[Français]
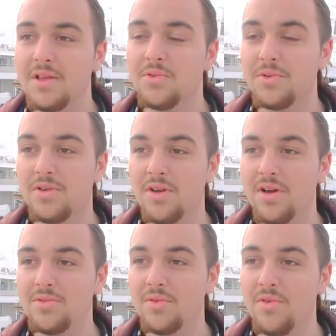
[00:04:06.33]
Donc,
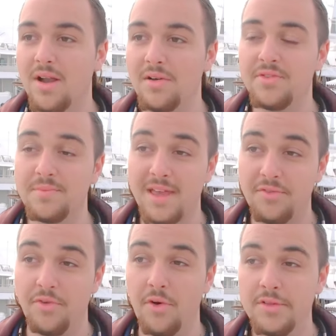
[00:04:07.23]
euh, donc voilà, un film très
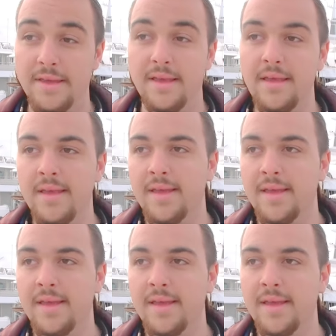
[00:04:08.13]
fort, très